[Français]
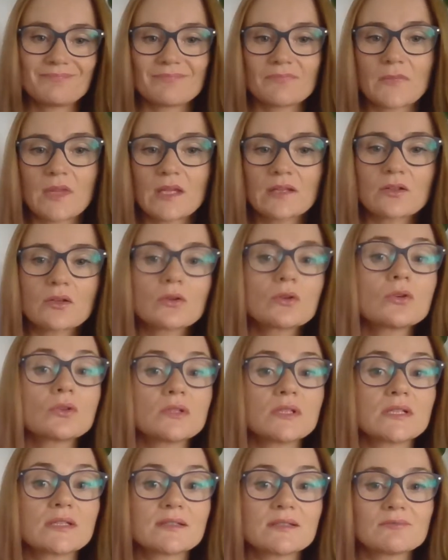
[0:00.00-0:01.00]
être
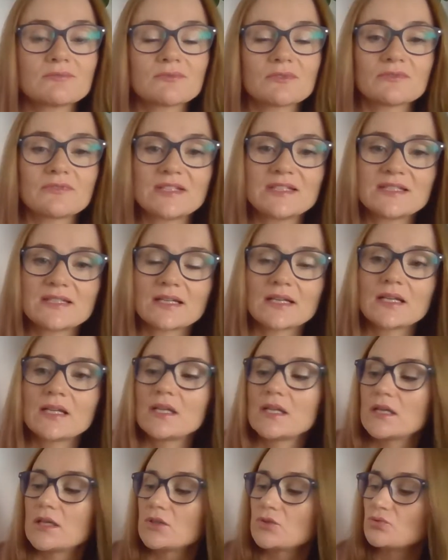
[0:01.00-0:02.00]
connecté, on va dire,
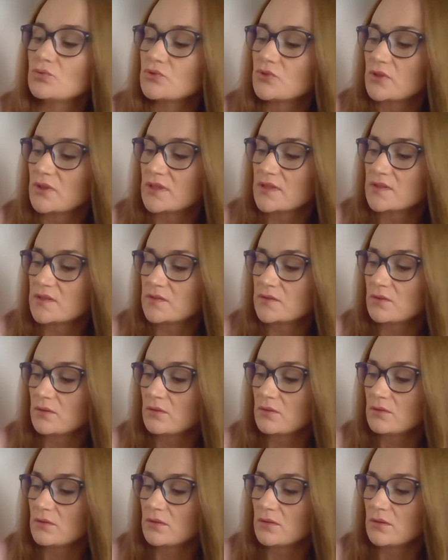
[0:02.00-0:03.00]
tout en
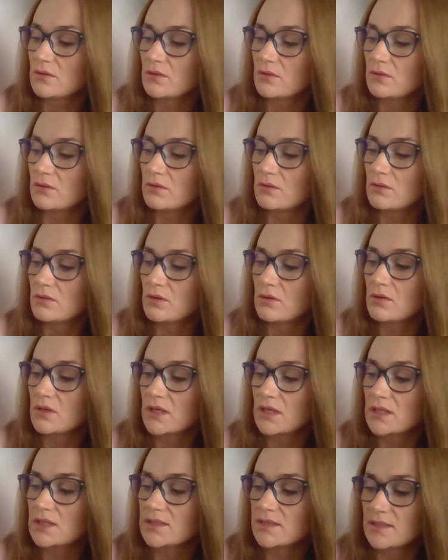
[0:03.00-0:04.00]
restant euh, ancré.